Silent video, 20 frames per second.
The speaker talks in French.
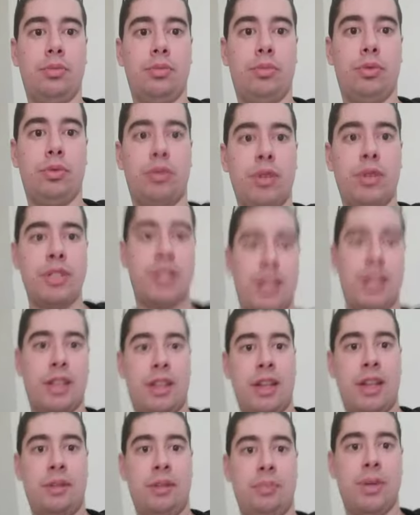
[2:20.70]
Pourquoi
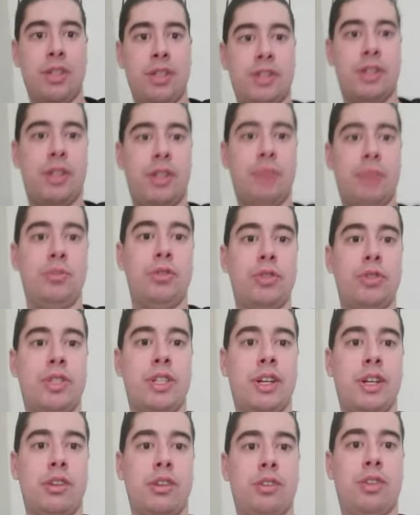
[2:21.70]
certaines personnes aiment le
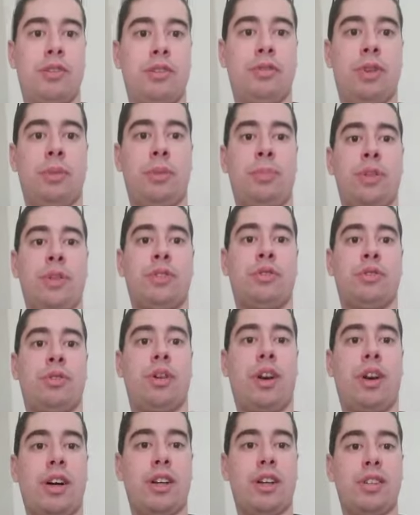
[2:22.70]
cirque des fois Parce que
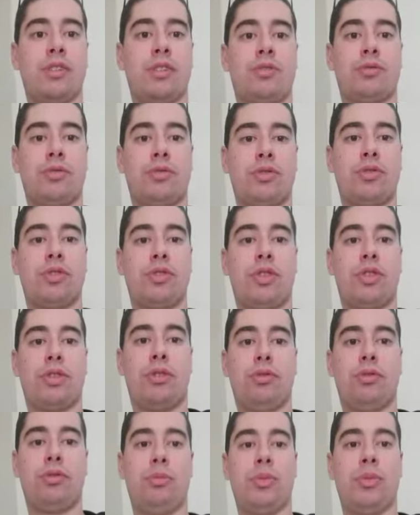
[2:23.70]
rares sont ceux qui
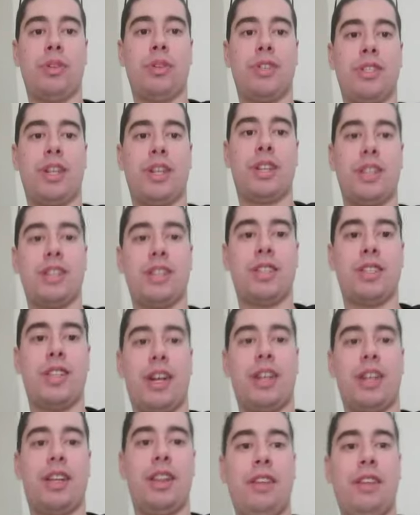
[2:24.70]
en ont, mais dans certains
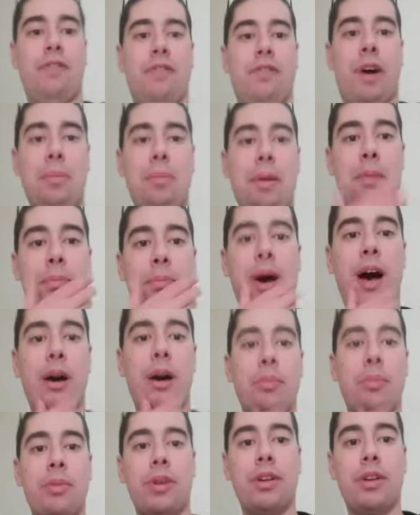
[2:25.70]
cirques, il y a des femmes à barbe
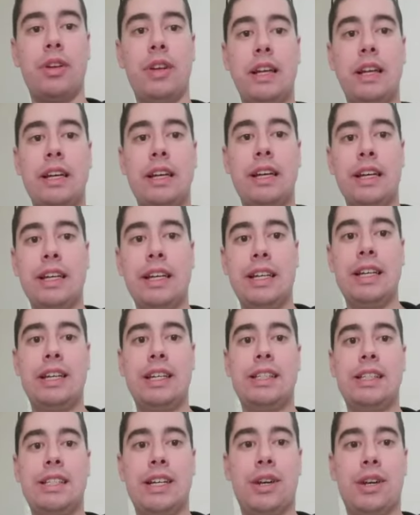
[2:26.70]

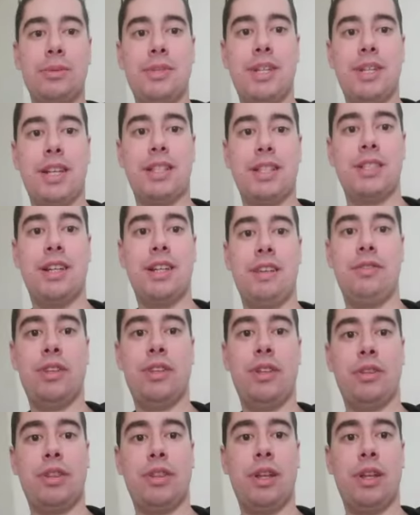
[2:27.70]
c'est comme ça, c'est la vie.
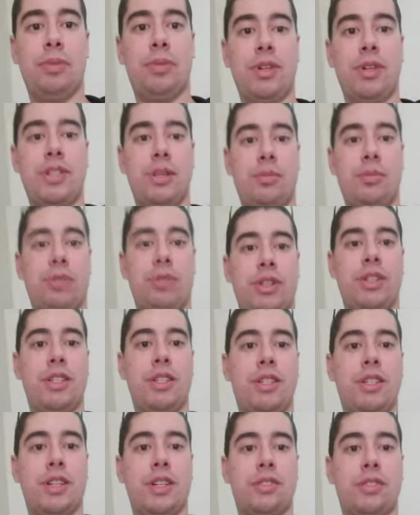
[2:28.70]
Il y en a, ils prennent ça pour des
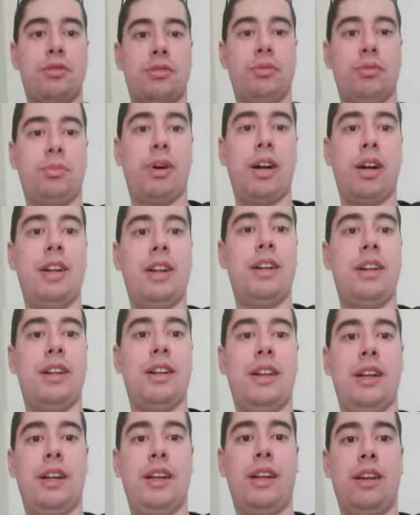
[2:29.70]
distractions. Bah,
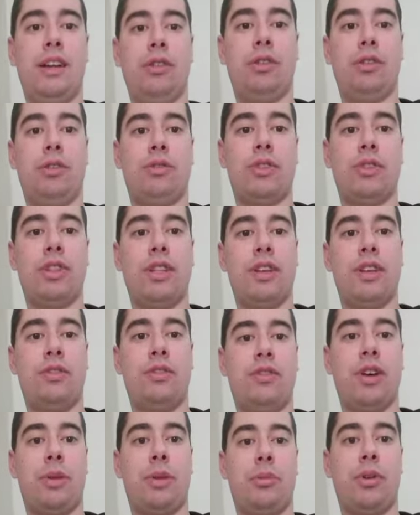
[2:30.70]
elle, le revendiquait
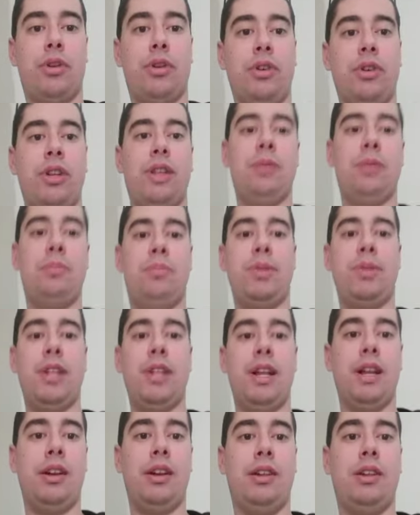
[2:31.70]
fièrement et
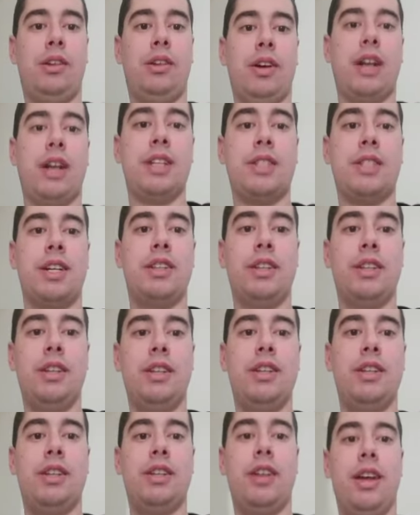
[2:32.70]
Bilal
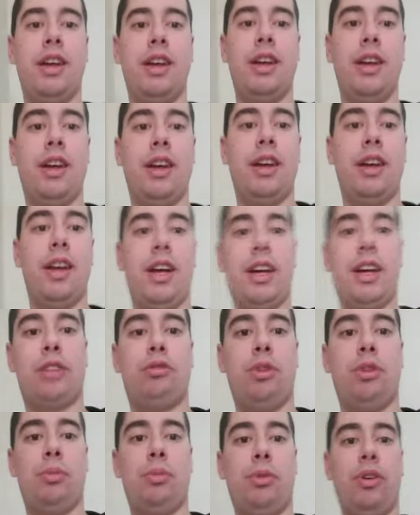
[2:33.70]
Hassani,
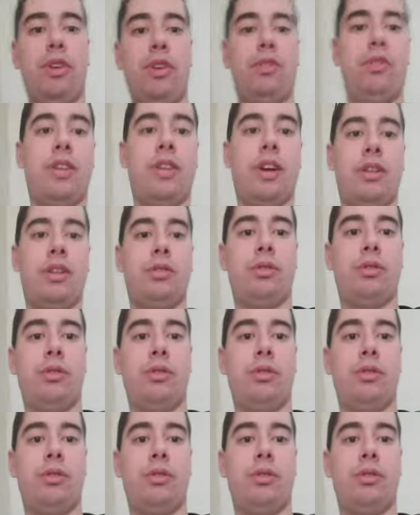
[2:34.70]
actuellement, est fier